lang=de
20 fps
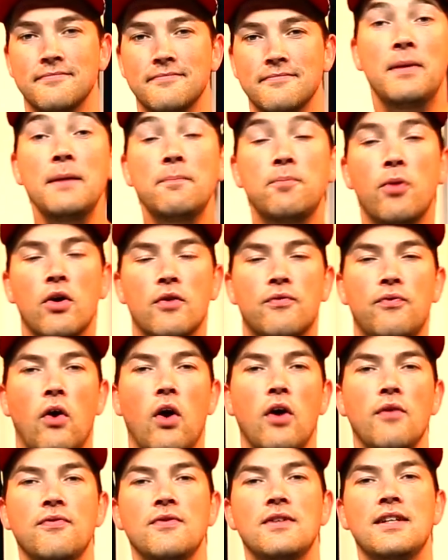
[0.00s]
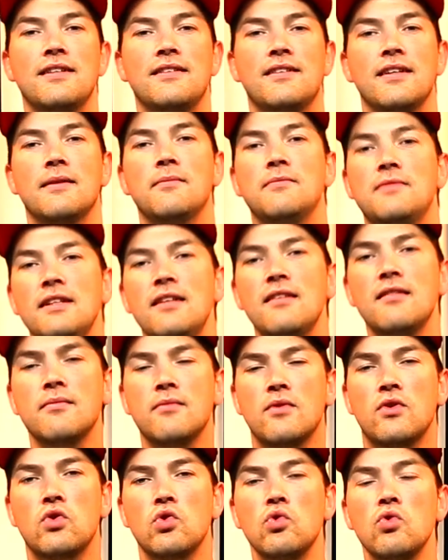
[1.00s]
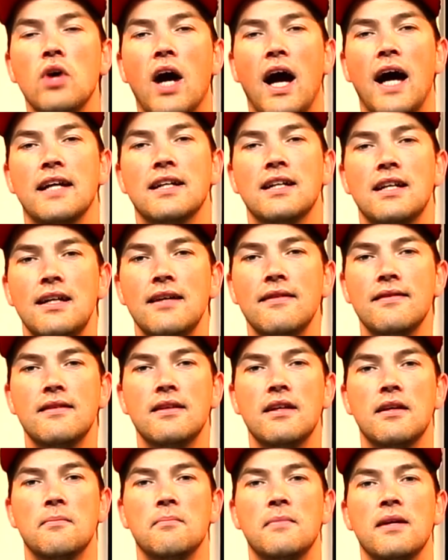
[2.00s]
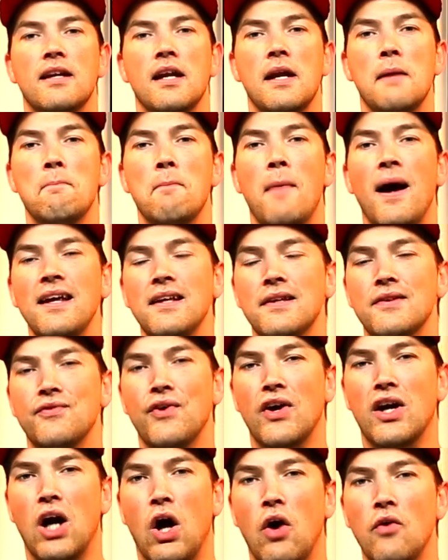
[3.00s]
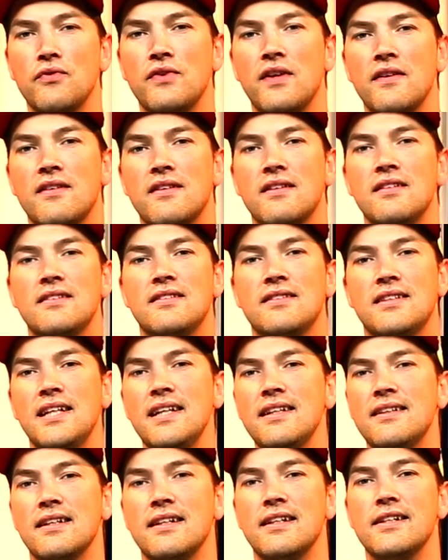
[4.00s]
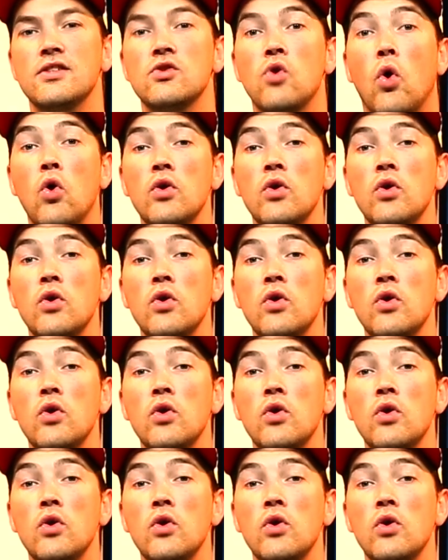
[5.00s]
Beatport veröffentlichte in diesem Zuge eine Liste mit den meistverkauftesten Titeln